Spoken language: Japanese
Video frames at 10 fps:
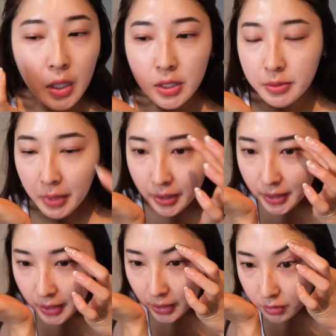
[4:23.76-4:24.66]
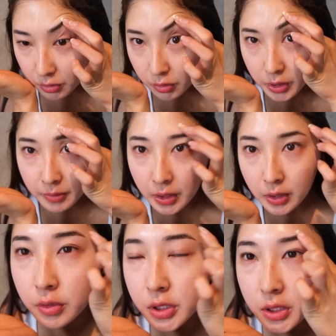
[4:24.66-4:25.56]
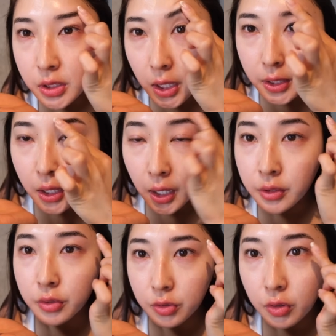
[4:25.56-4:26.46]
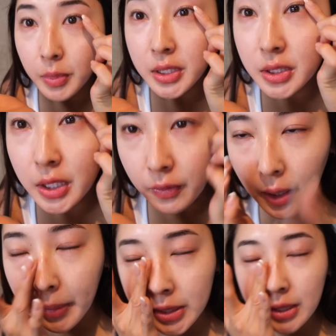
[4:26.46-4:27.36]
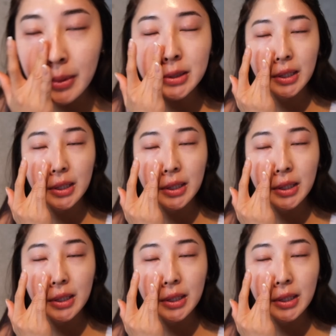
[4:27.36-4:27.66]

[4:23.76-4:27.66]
私眉毛結構今しっかりあんのとまつ毛はバサバサ